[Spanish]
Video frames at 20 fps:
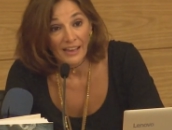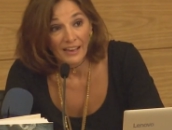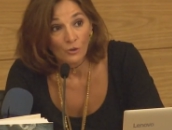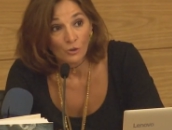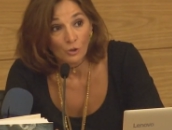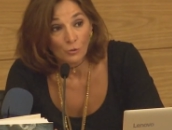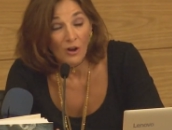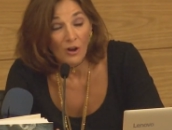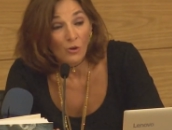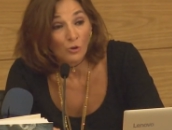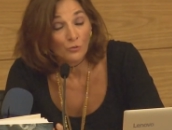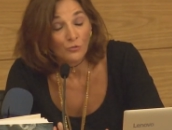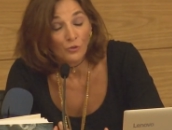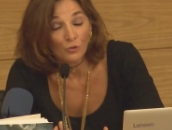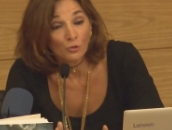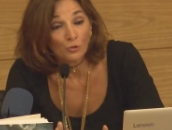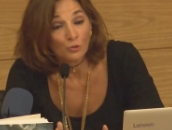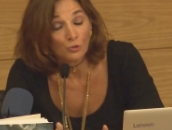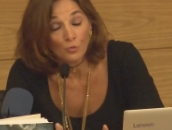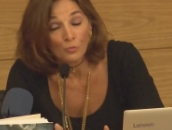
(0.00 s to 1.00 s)
en los bajos
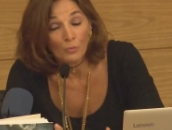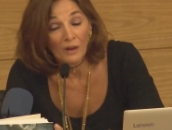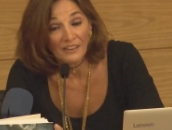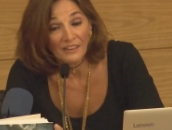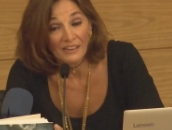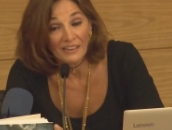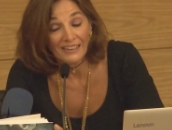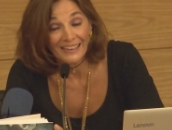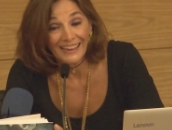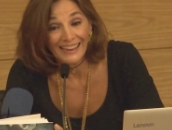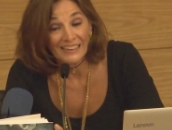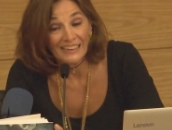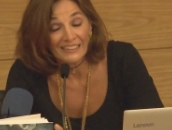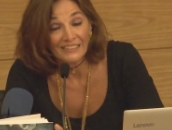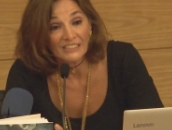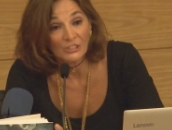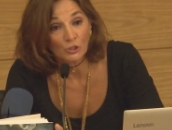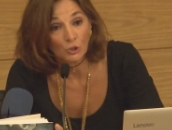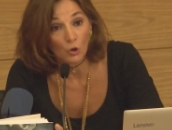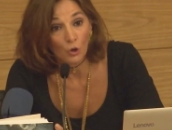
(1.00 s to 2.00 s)
fondos de un Madrid que
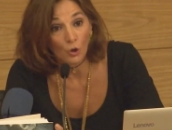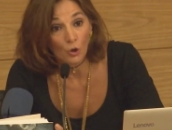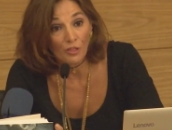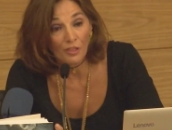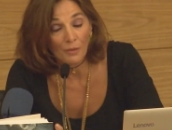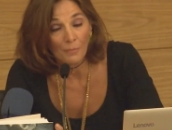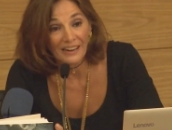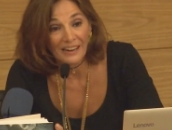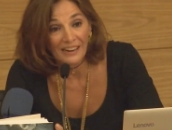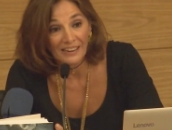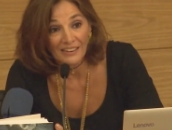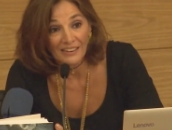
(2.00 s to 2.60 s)
él desconoce para